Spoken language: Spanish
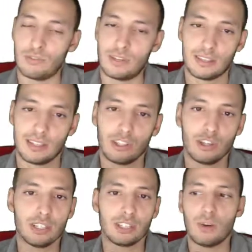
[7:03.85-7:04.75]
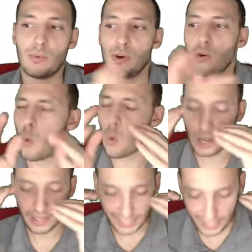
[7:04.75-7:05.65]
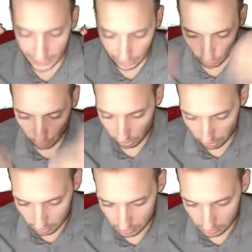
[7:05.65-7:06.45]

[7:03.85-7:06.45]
Exception es como cualquier error